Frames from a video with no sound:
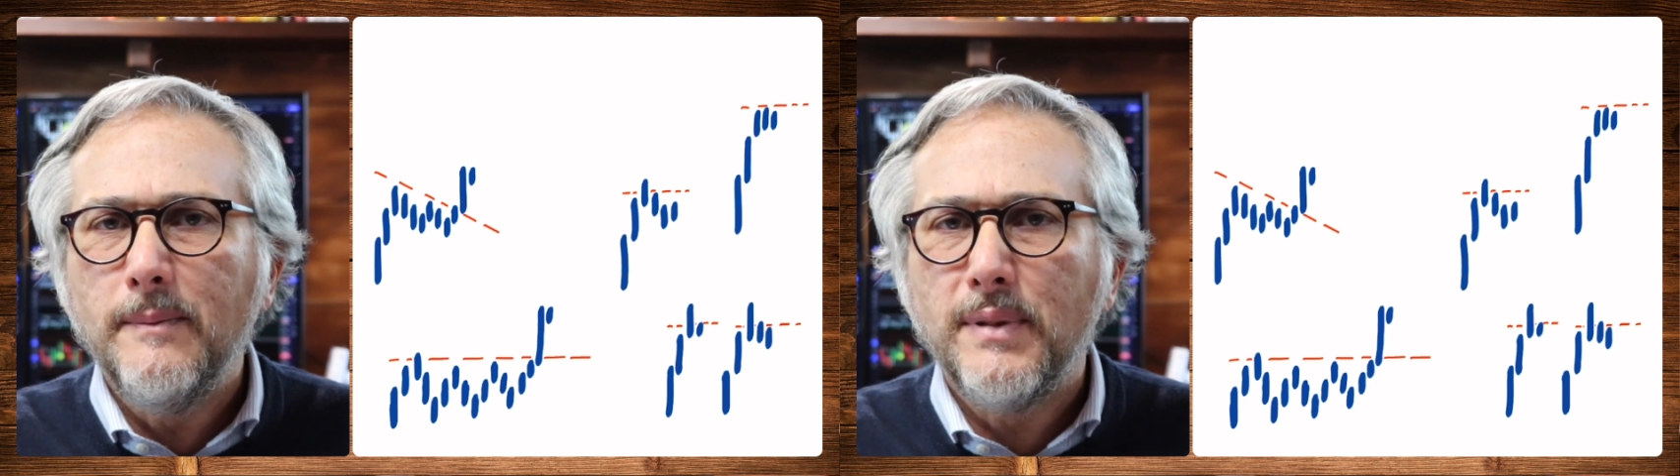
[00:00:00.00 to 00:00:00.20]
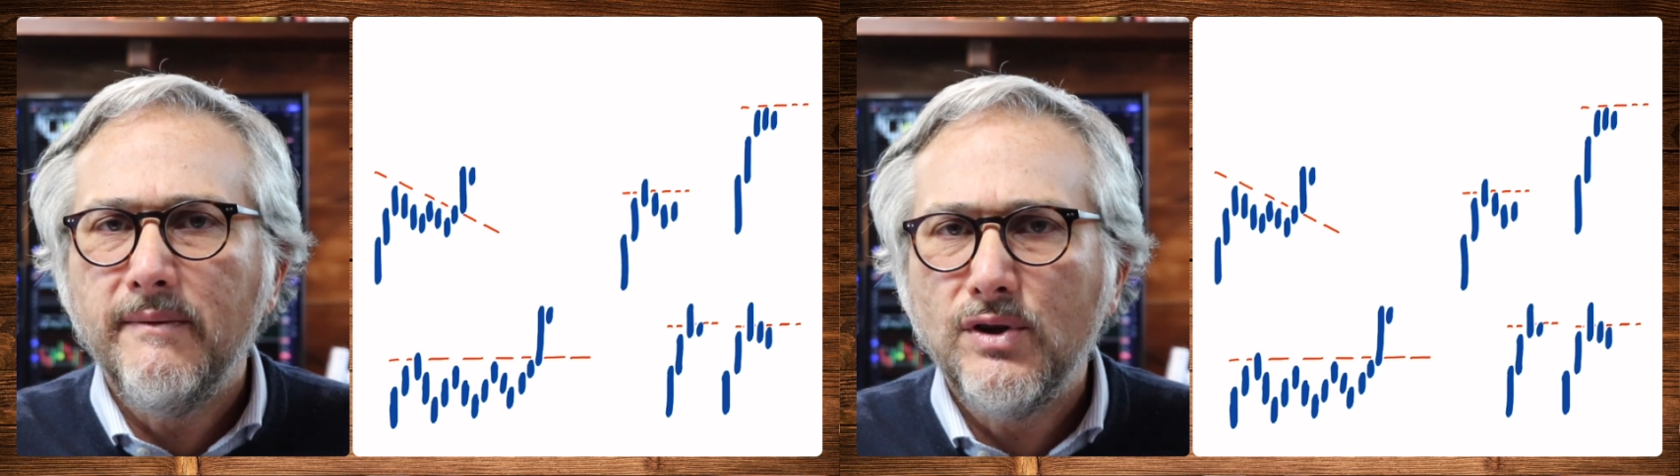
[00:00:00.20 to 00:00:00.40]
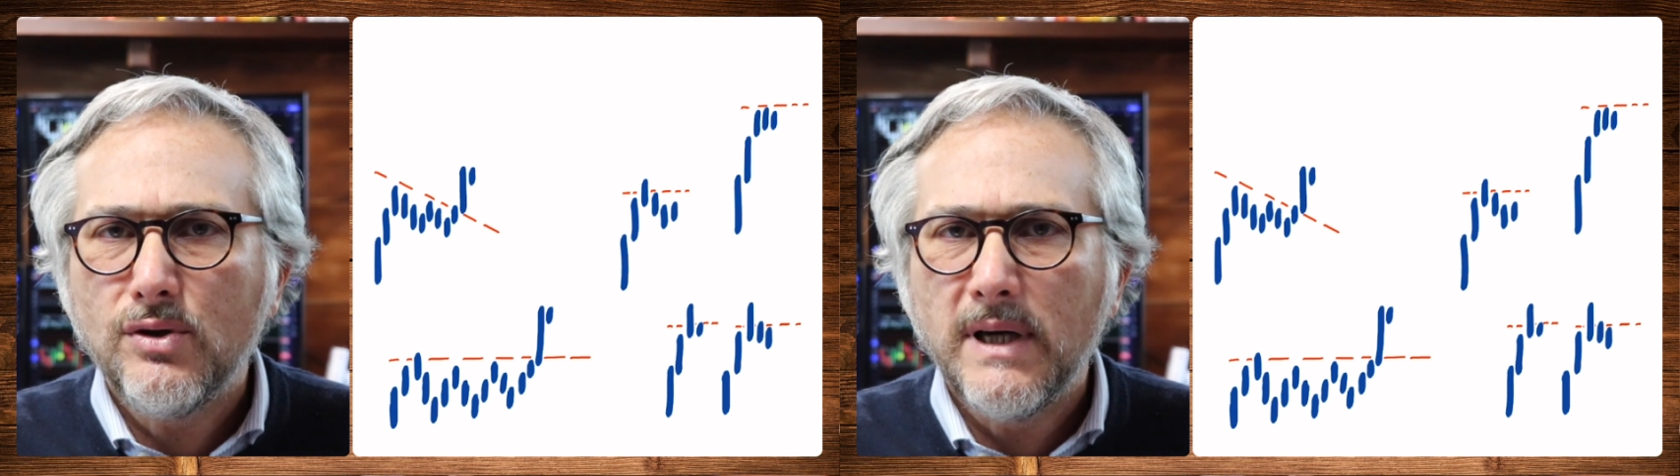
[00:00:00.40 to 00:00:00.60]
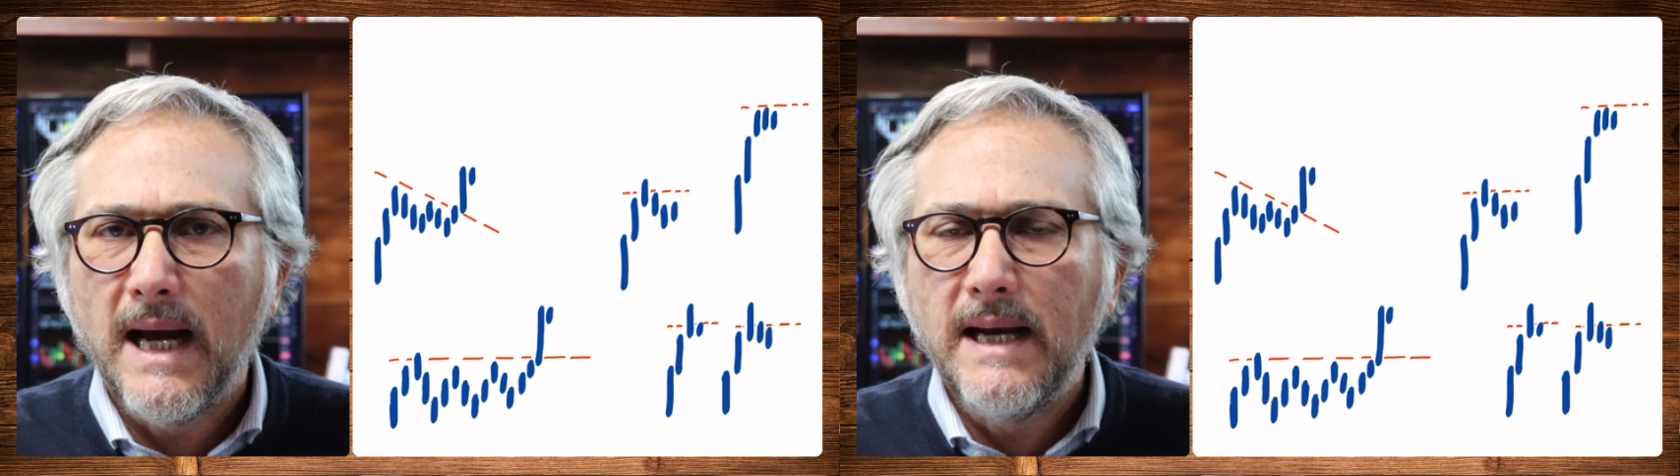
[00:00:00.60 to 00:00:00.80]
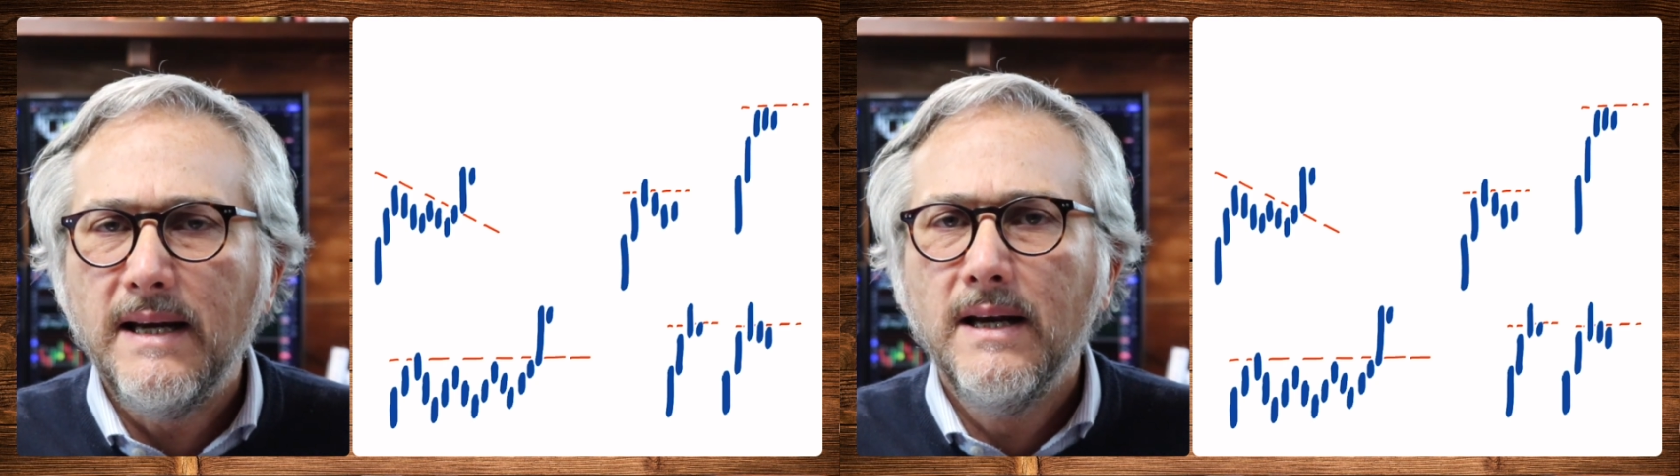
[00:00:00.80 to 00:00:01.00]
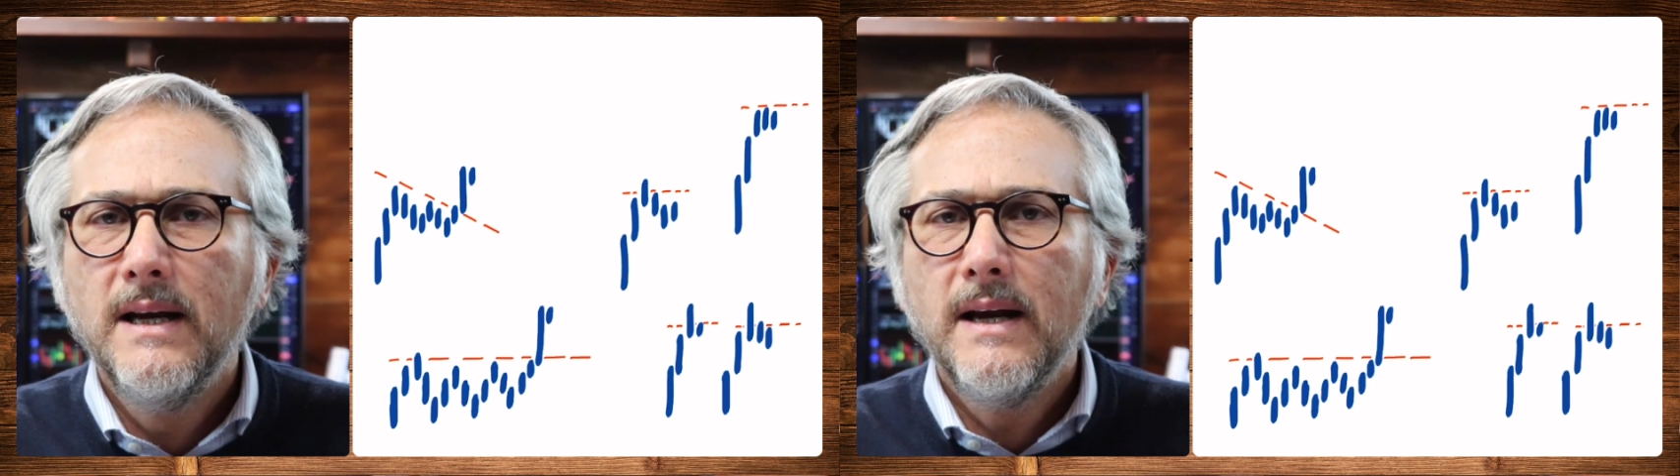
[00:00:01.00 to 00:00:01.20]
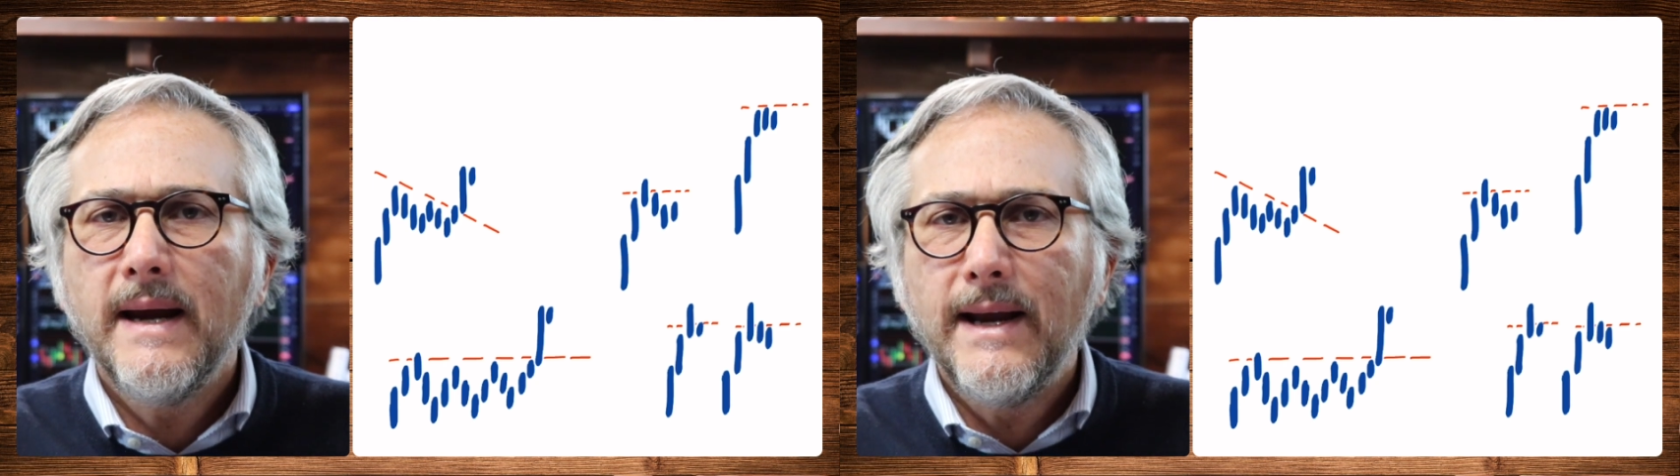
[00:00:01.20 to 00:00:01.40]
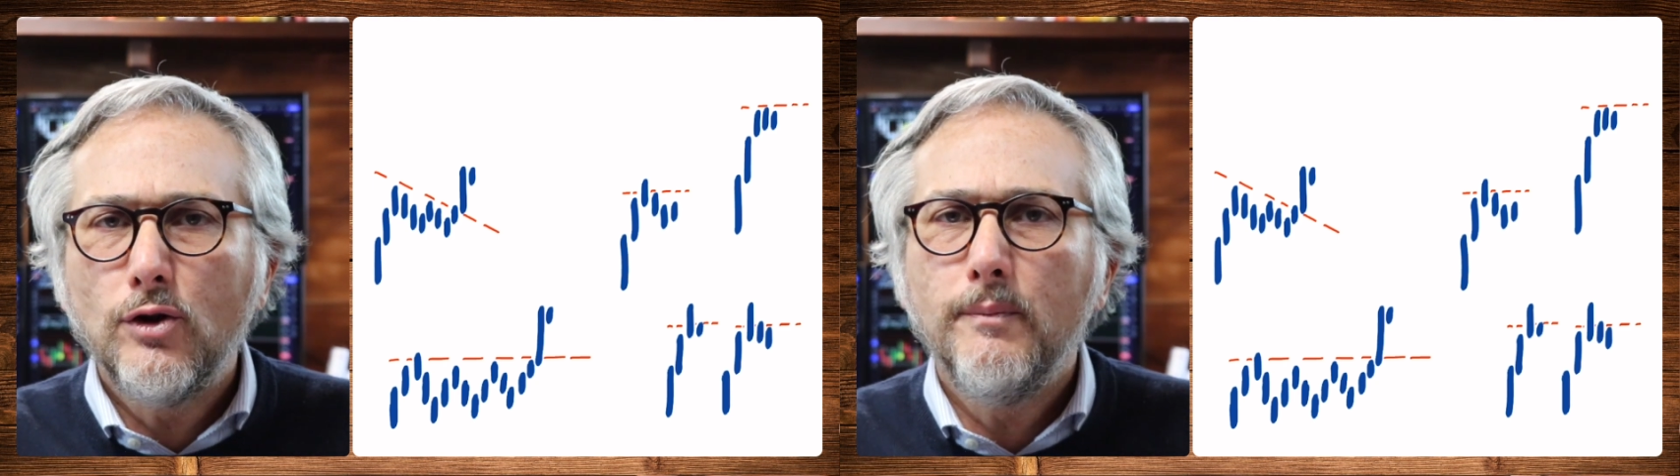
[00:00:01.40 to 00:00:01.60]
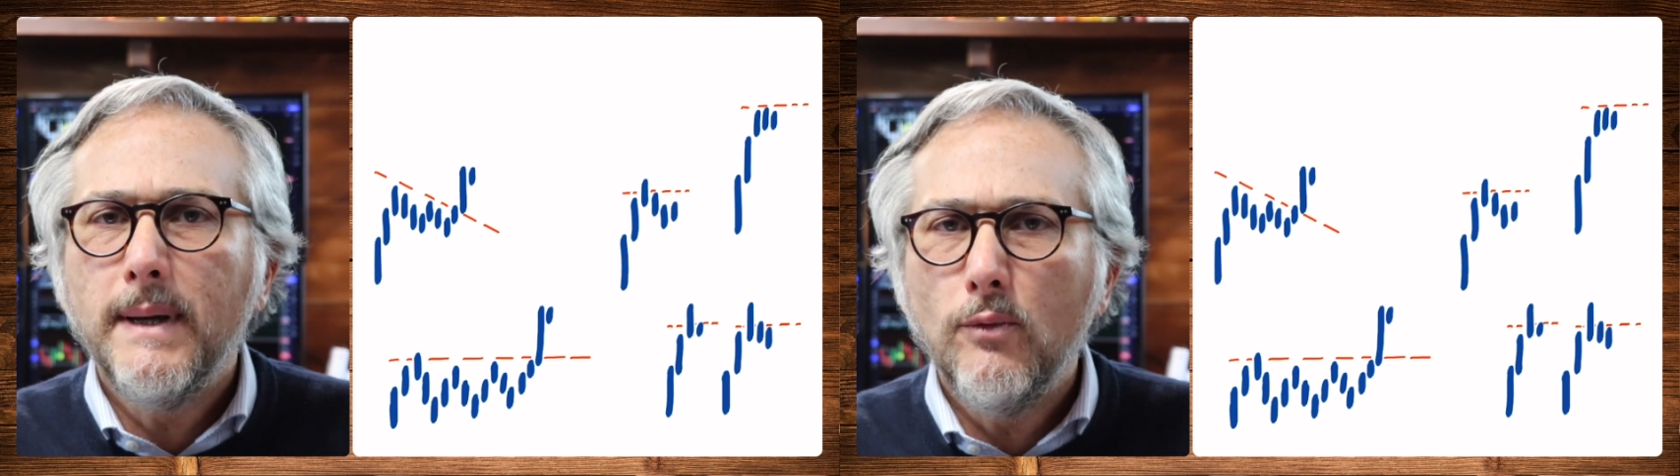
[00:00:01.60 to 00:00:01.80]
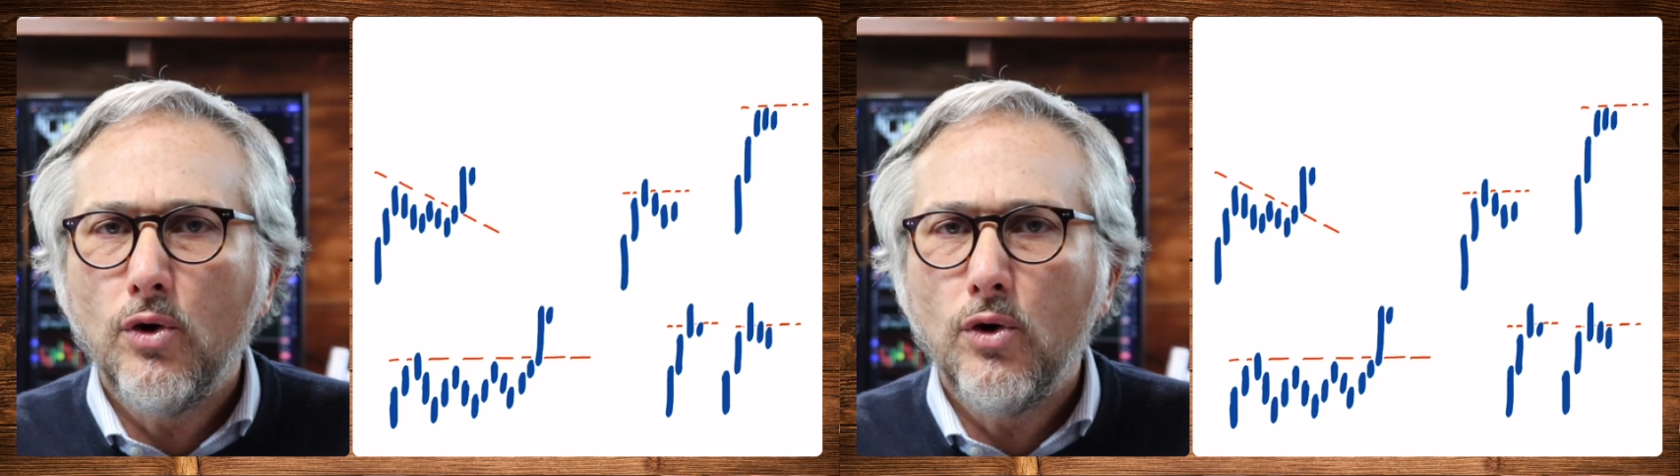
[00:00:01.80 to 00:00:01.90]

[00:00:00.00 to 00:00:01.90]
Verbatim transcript: previsionali che dobbiamo